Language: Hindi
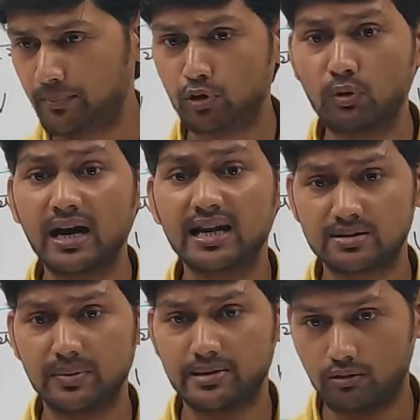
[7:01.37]
आप लोग
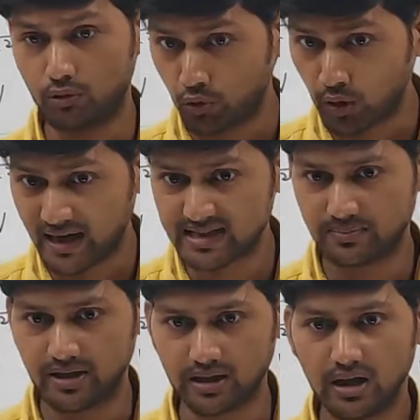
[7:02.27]
वायरलेस में
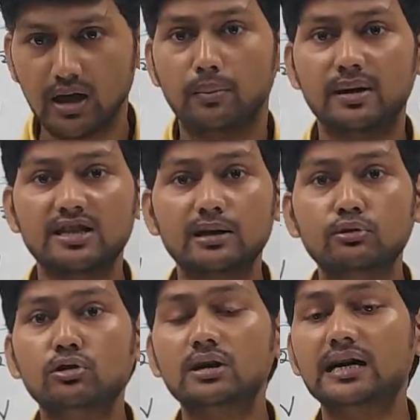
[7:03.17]
वायरलेस में
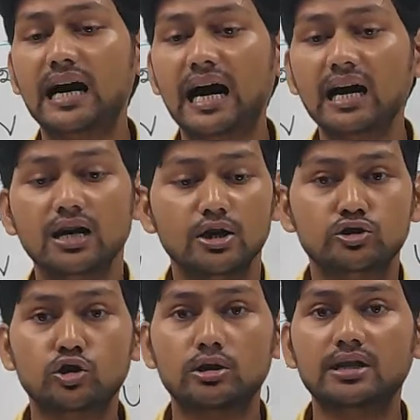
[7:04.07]
मतलब उन्होंने कहा
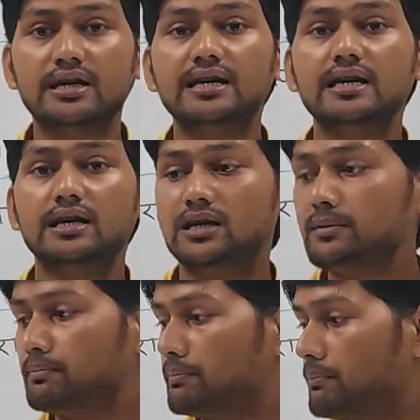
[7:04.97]
जो
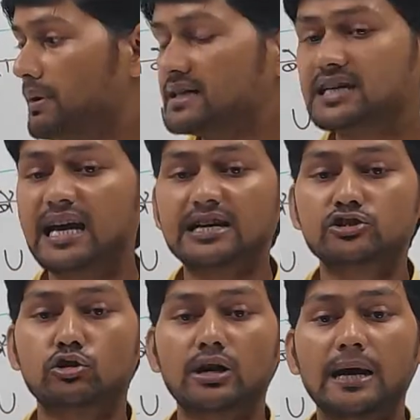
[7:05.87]
देखिए बाजा या
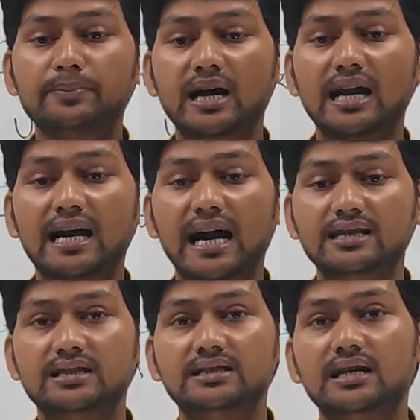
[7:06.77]
साउंड आप यहाँ लगा
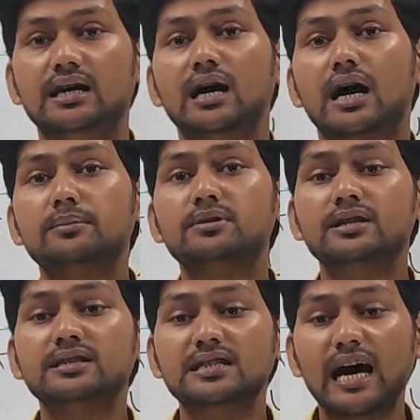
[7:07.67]
दीजिए हम
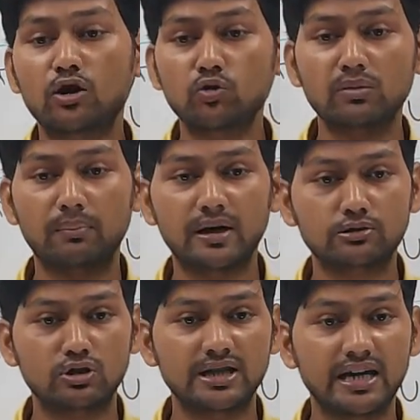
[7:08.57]
तीन चार रूम में
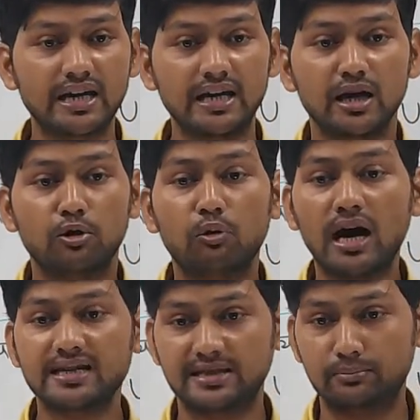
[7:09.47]
बंद हो जाएंगे
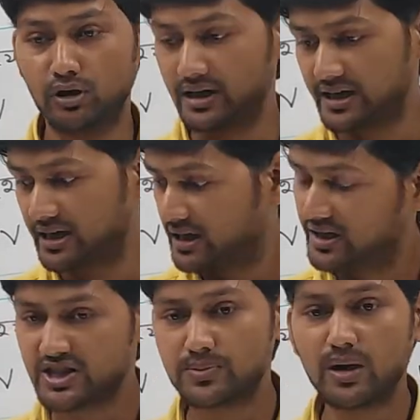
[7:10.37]
वहाँ से बोलेंगे
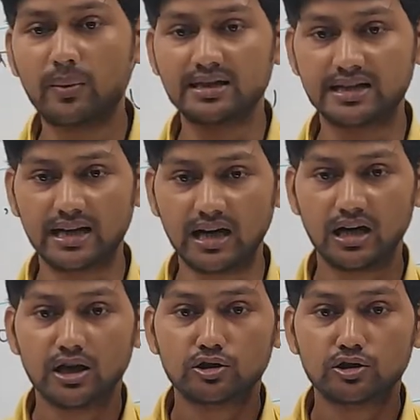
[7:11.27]
इसमें आवाज़ आएगा